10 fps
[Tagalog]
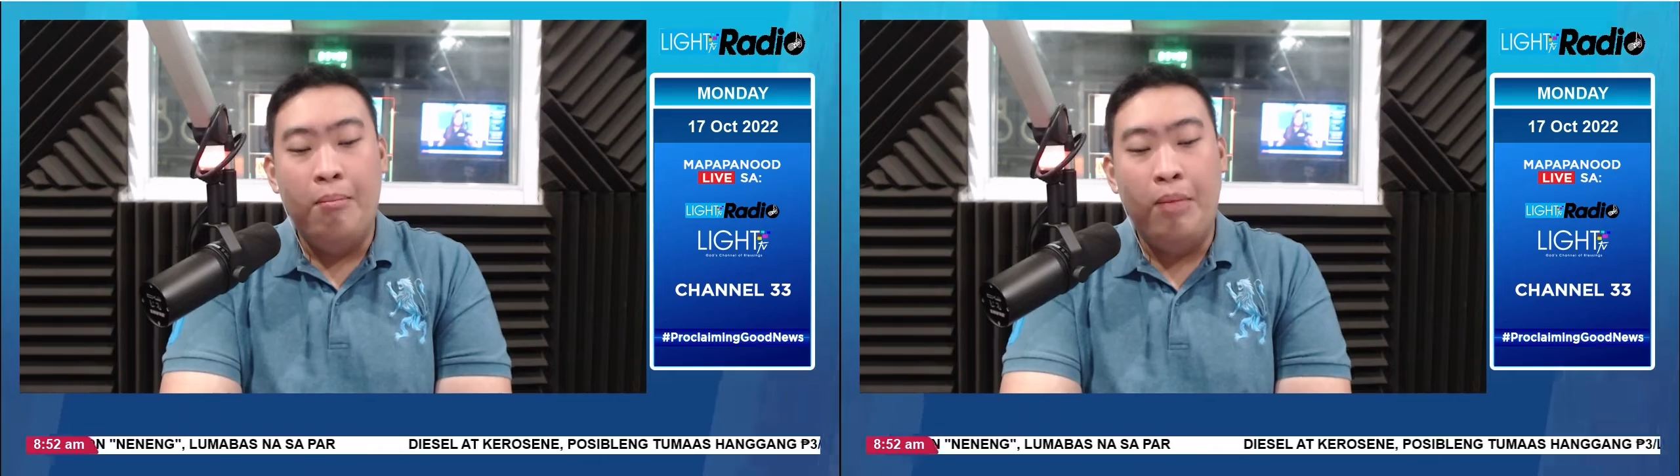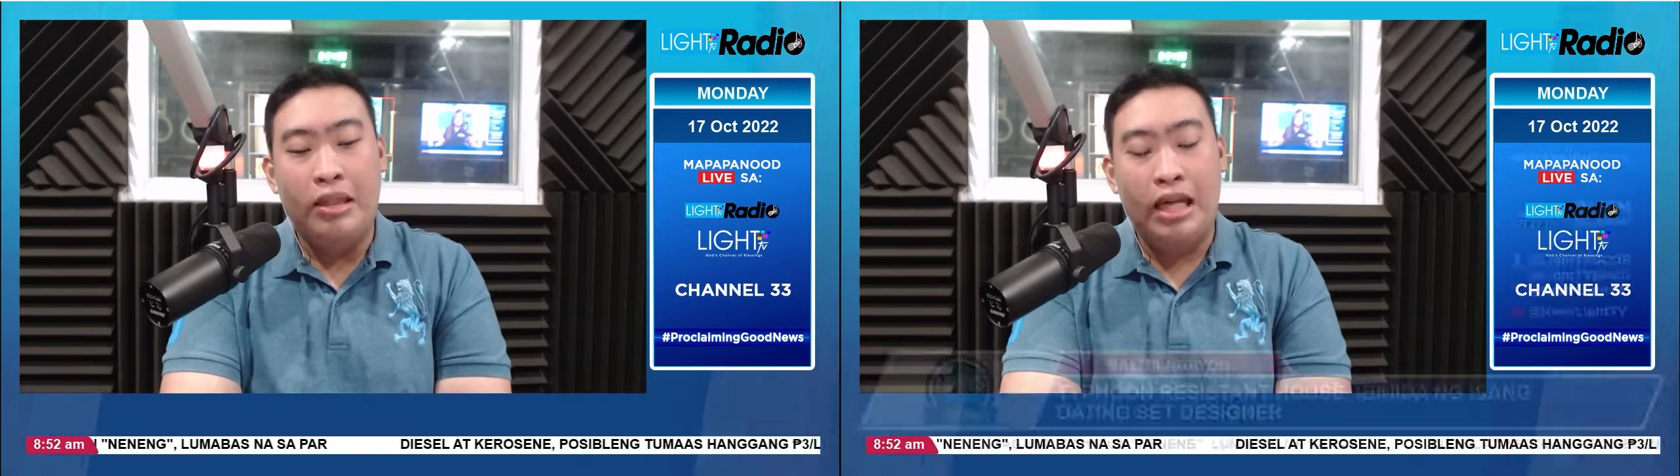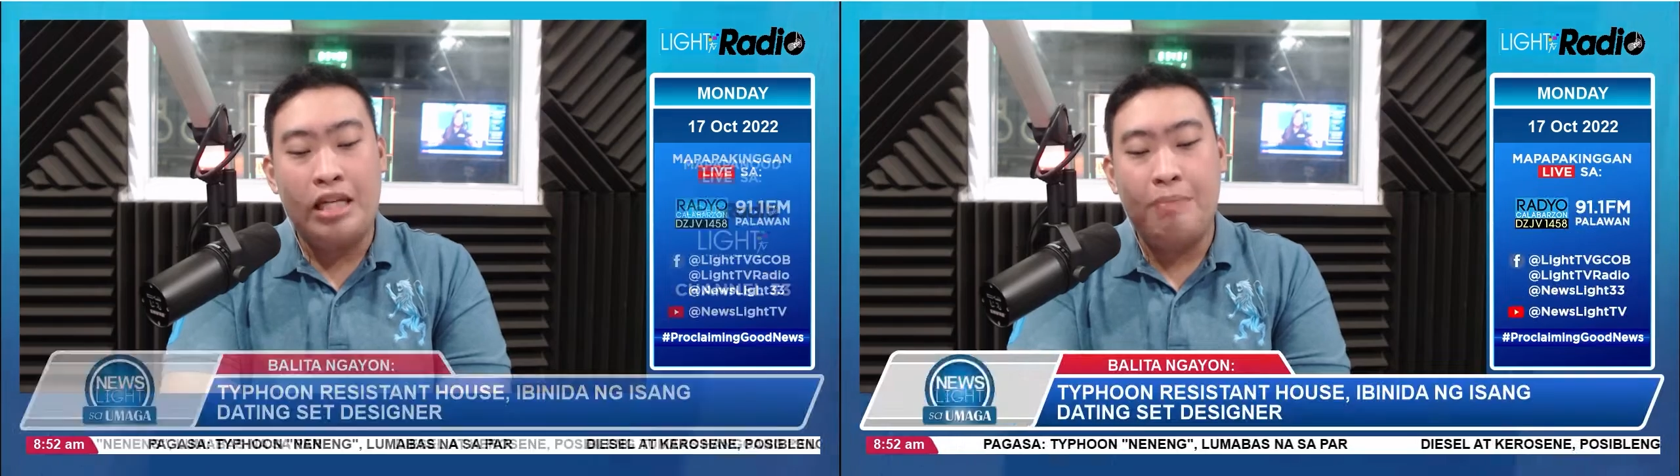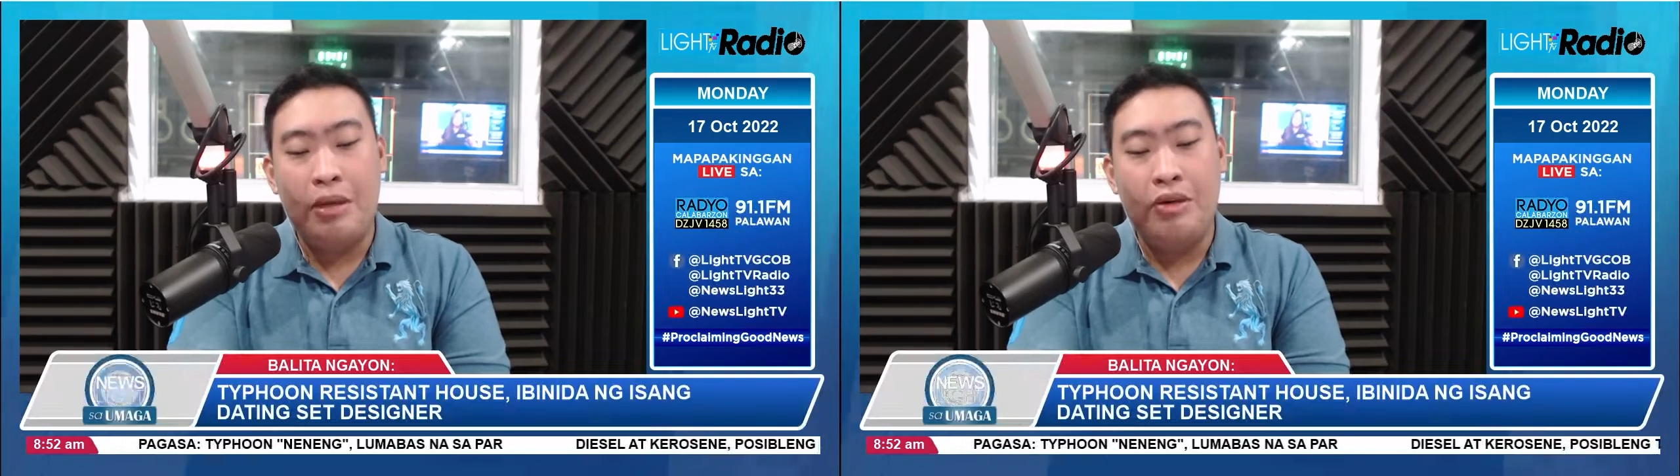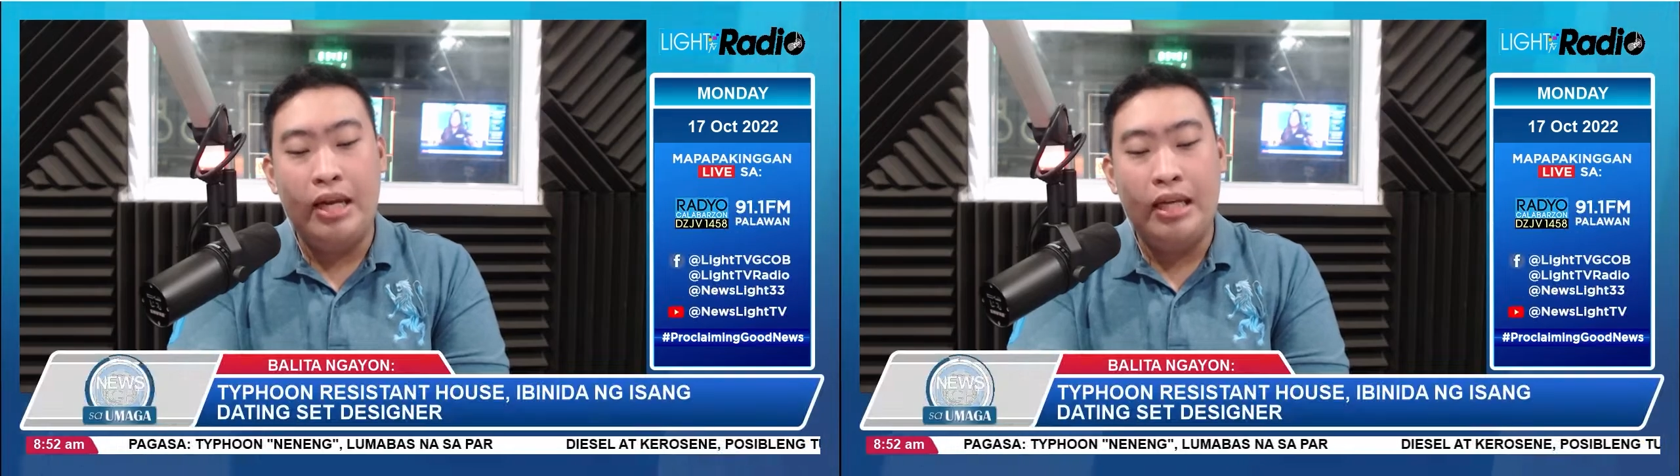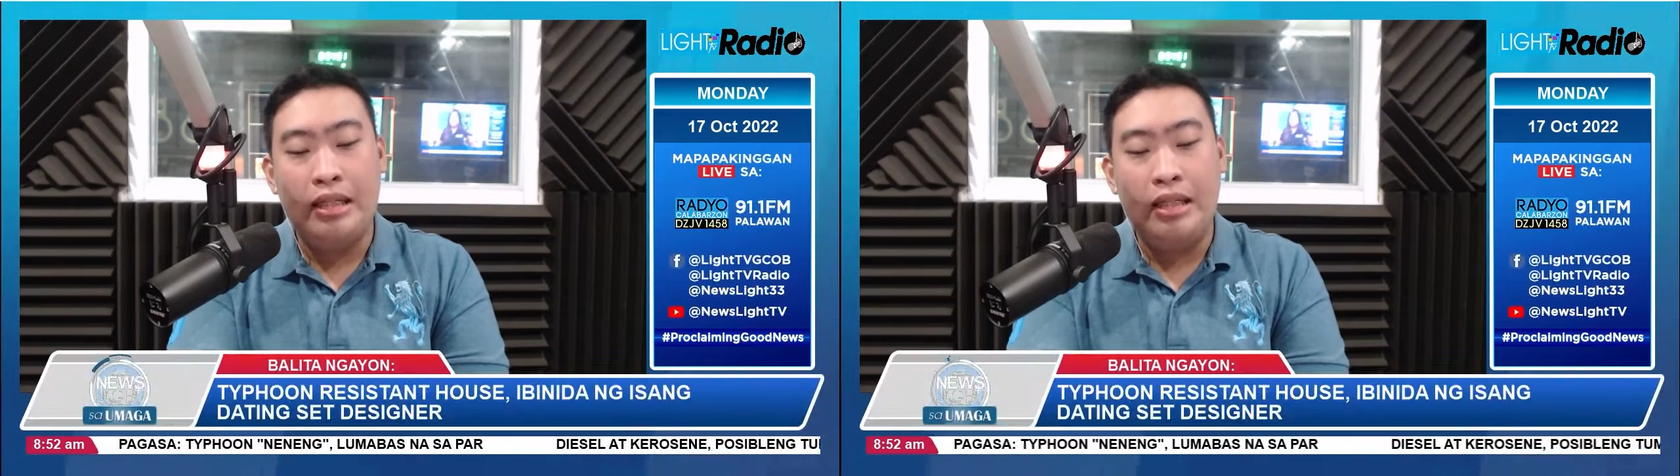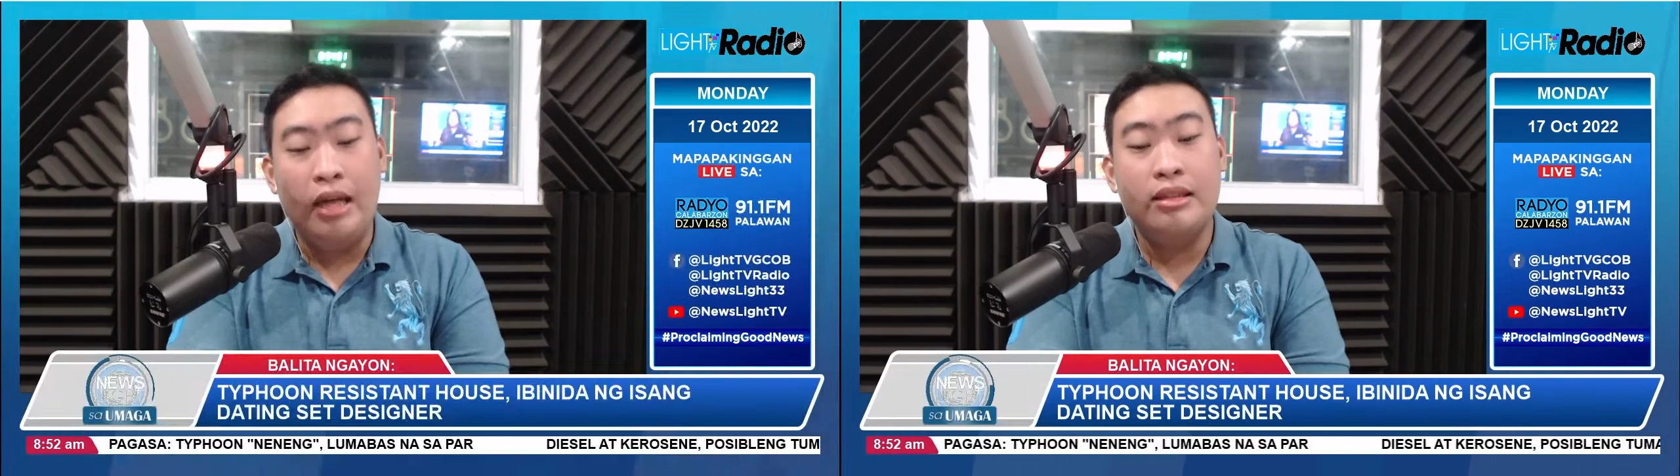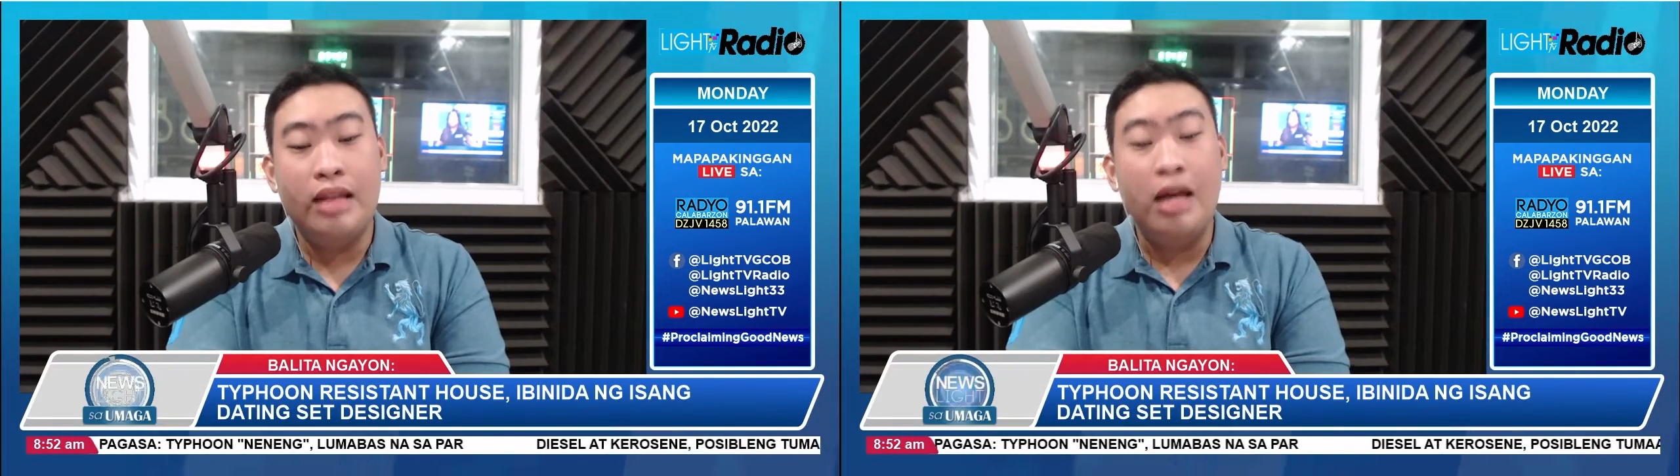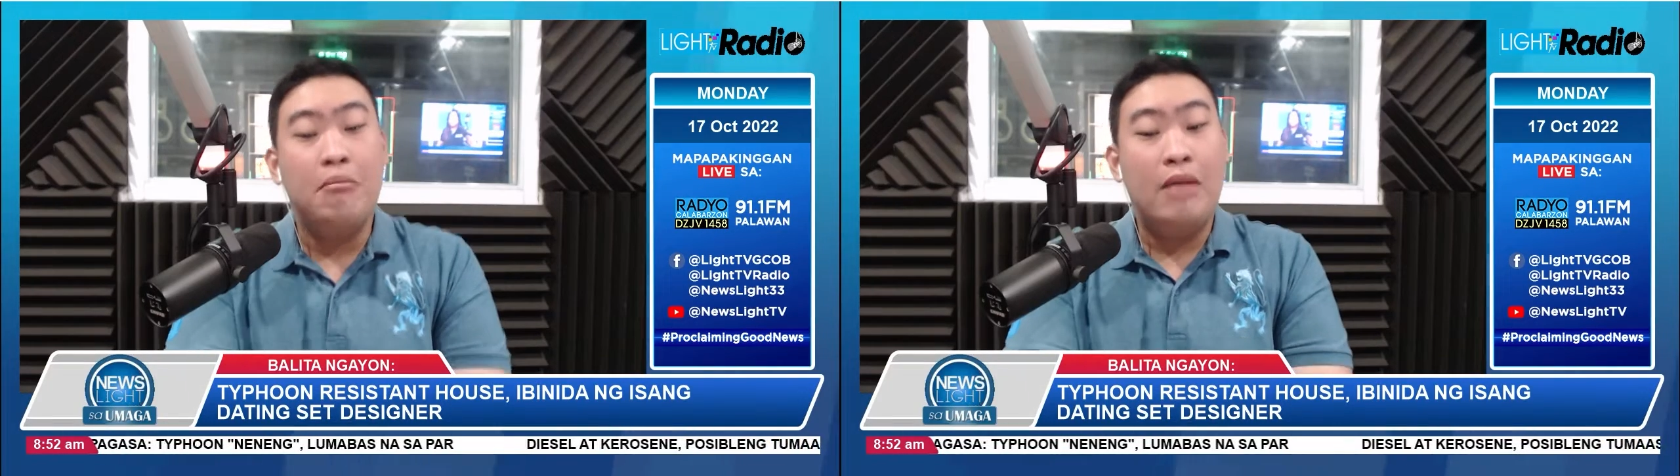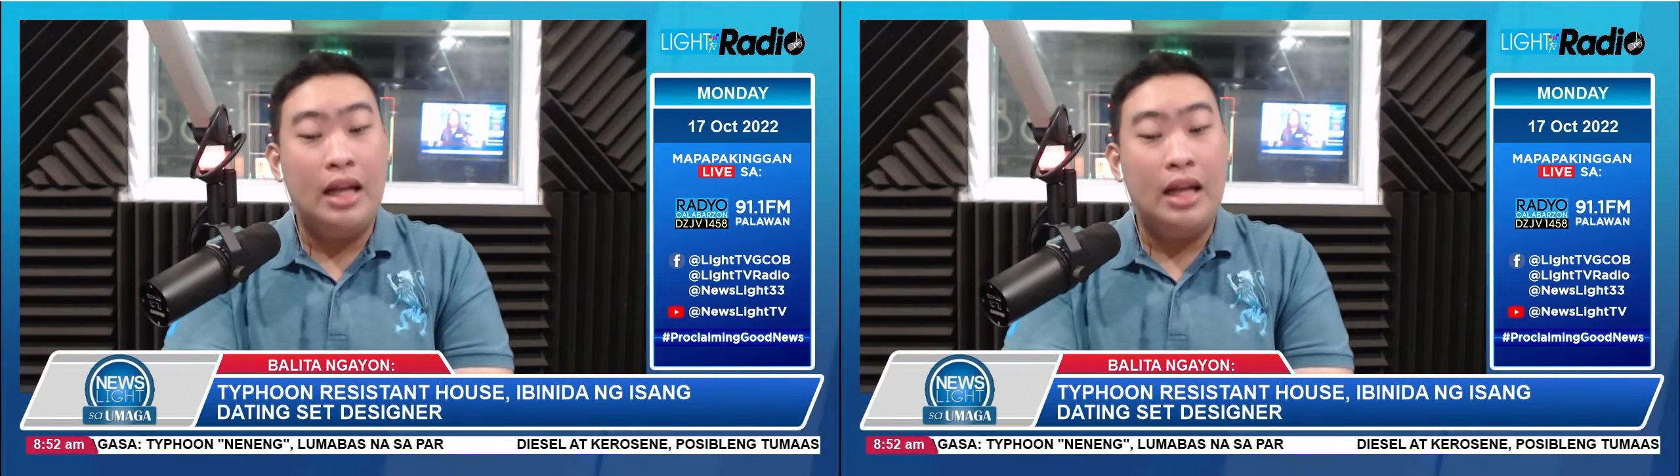Madalas bayuhin ng